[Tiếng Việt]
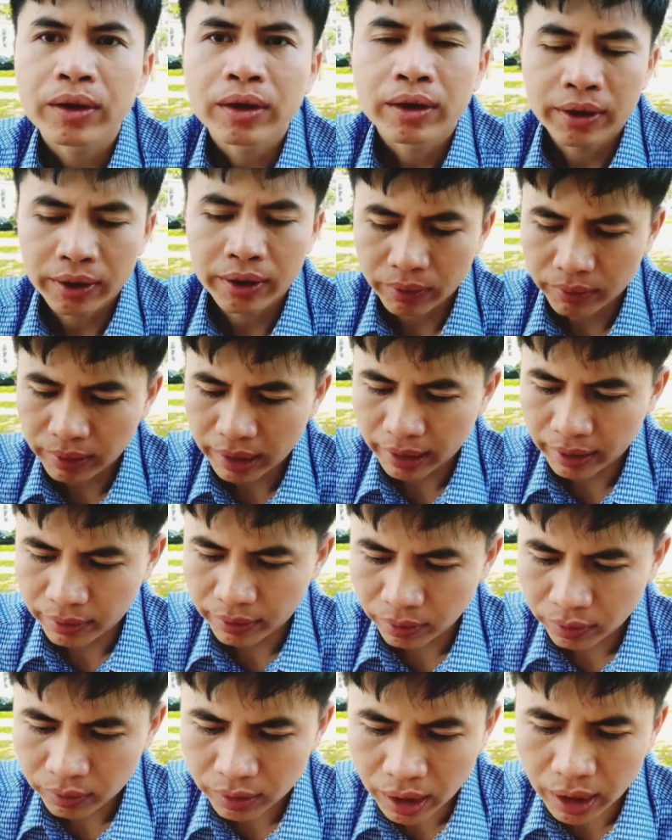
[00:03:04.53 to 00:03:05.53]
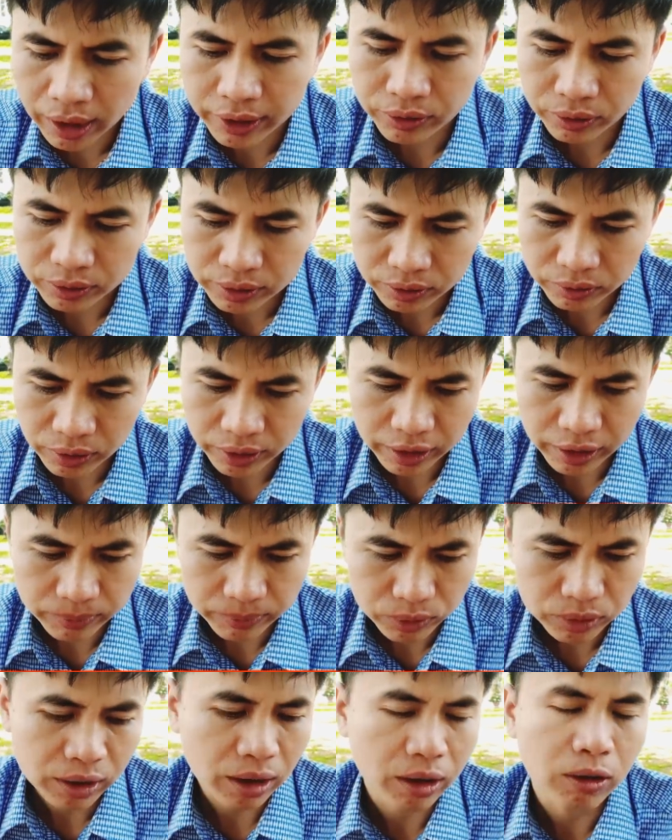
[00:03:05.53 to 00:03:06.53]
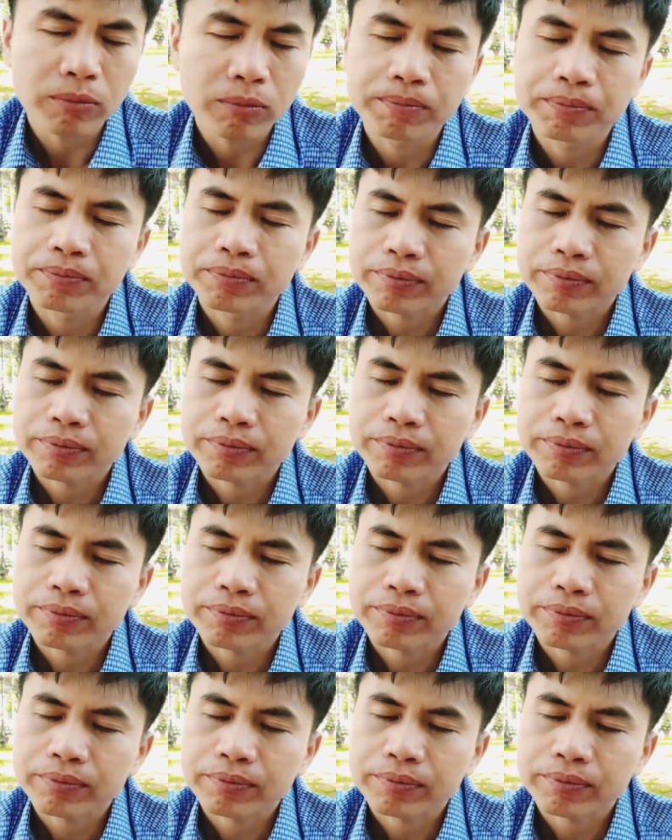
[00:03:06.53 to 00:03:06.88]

Thì điều này nó lợi cho những doanh nghiệp xuất khẩu.